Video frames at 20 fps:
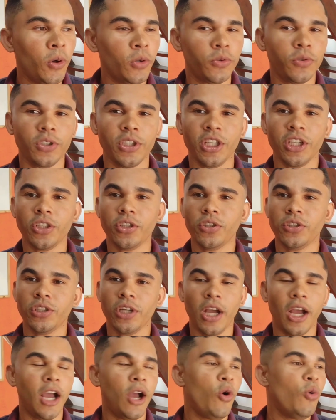Pronto, gente,
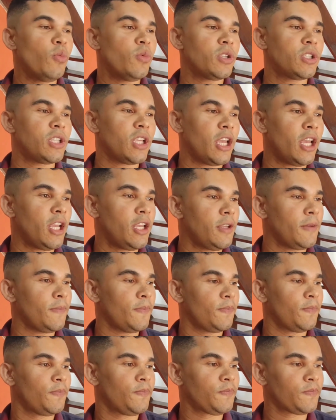já almocei.
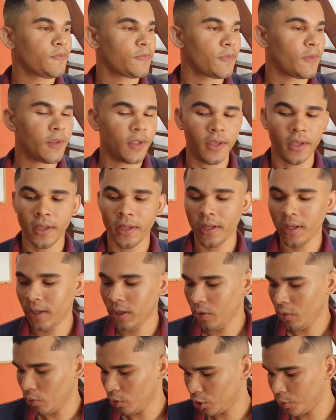
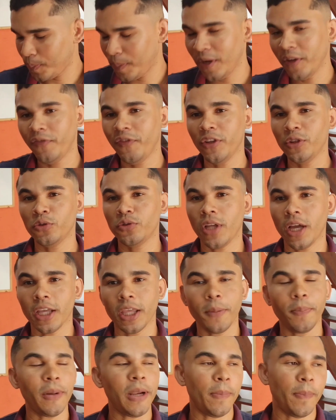Os planfitos tá
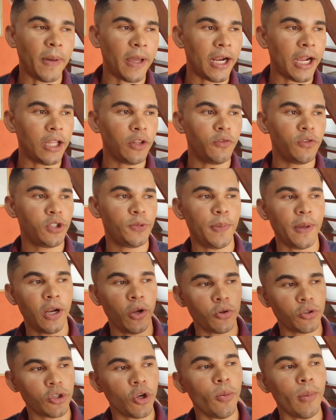aqui preparado, vou
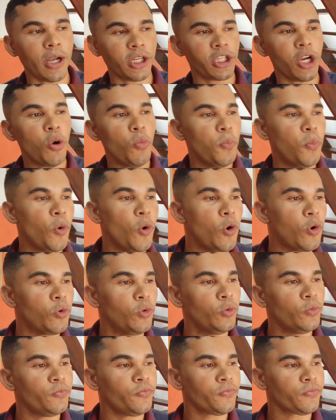esperar o sol baixar um
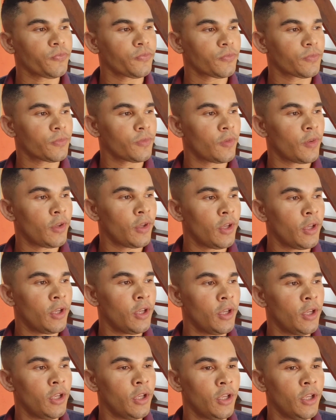pouco.
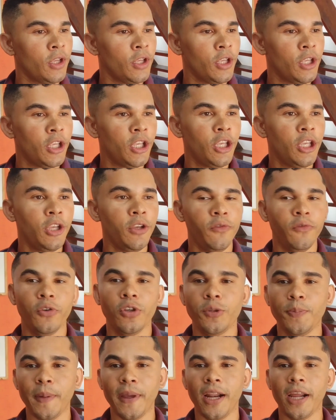E
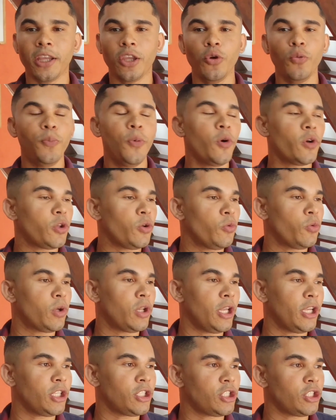vou esperar aqui um pouquinho
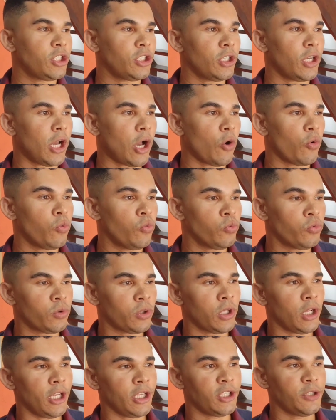um cliente,
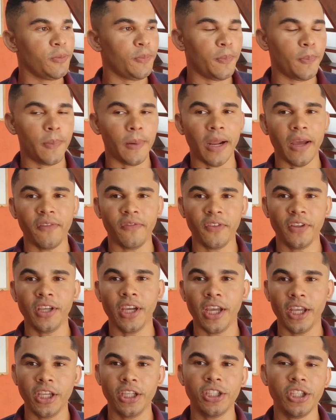algum cliente para
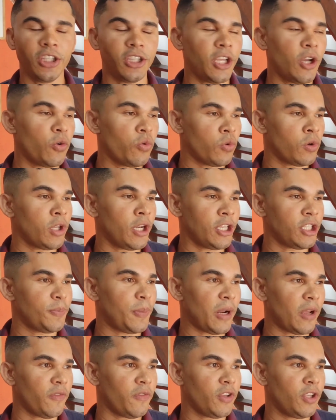vir aí, se tem algum
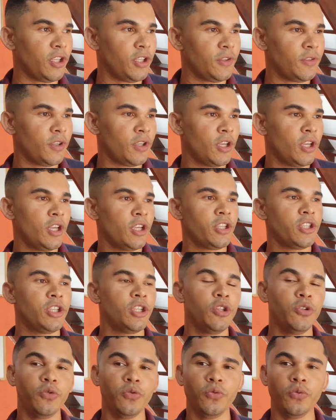cliente para vir.
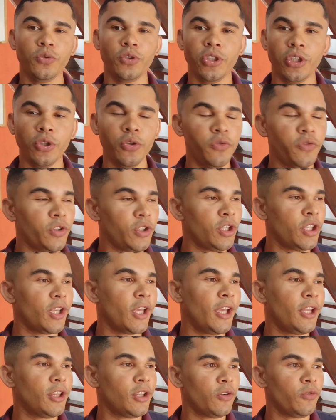Se não, se não vir
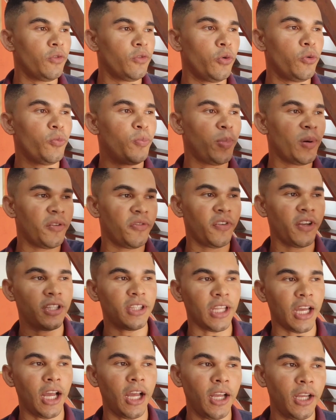ninguém, vou
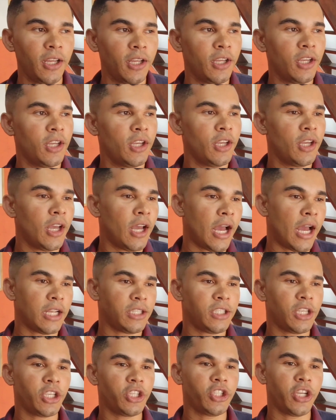planfetar.
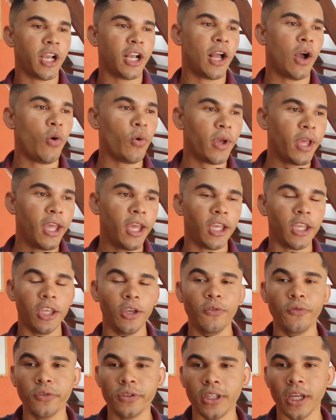Assim que chegar alguém
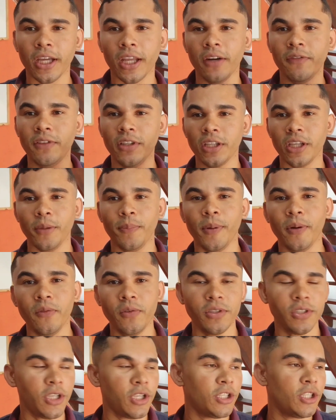aqui, eu vou estar tá gravando aqui
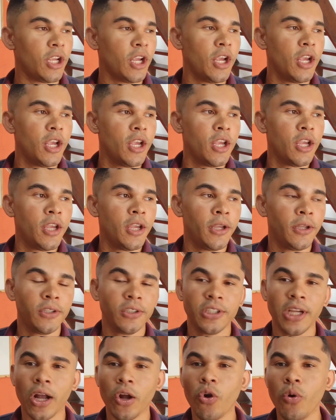para vocês.
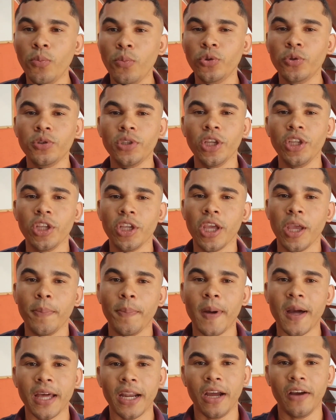Já como não tem
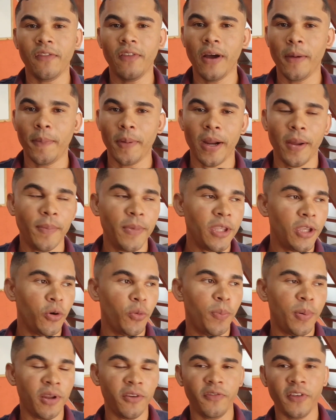ninguém para gravar para mim,
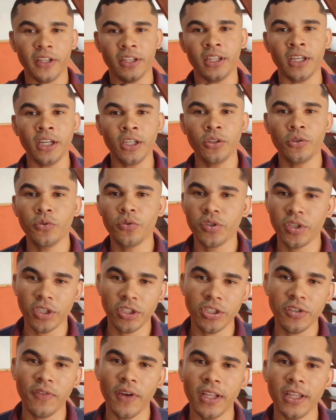eu planfetando, não
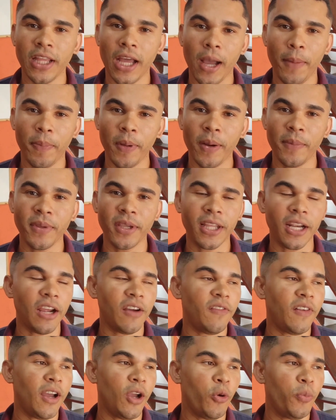sei se vai dar para mim
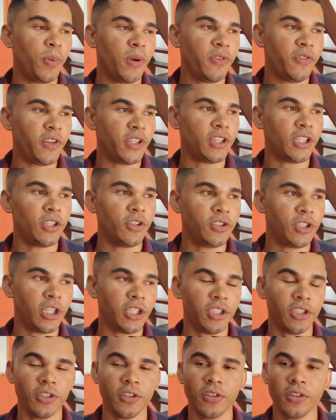gravar eu planfetando,
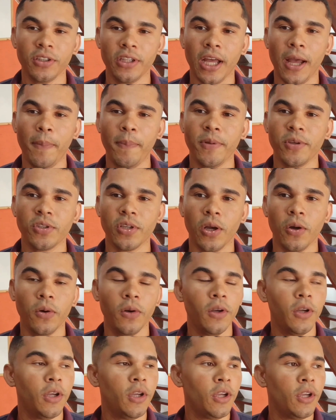gente. Tá,
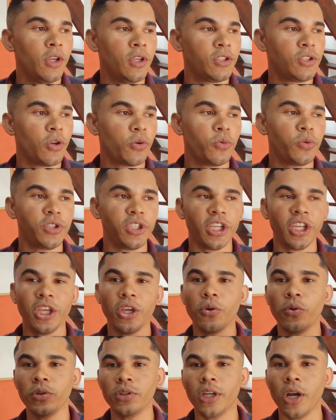pessoal? Se eu
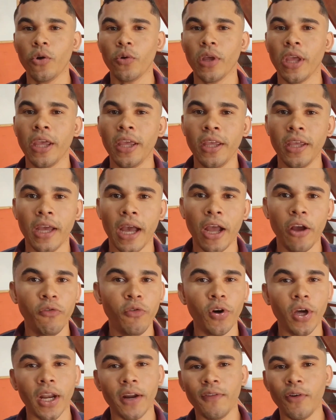conseguir encontrar alguém, aí
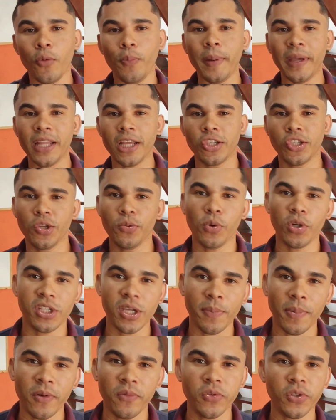eu vou gravar um pedacinho e
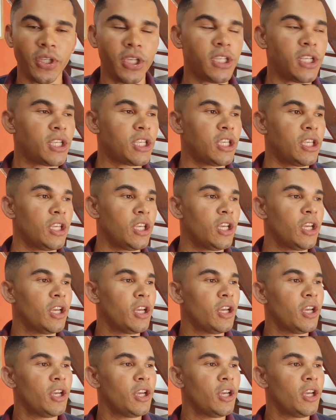mostrar para vocês aqui